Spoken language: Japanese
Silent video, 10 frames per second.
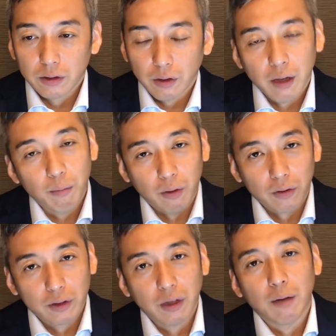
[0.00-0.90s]
それ
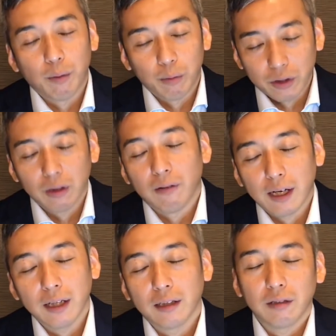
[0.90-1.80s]
もそれはももちろん
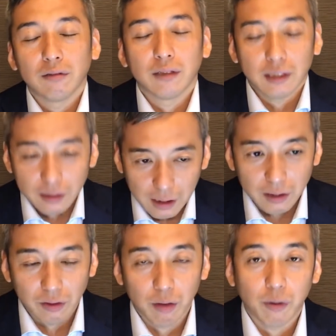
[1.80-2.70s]
分かってるんですがそ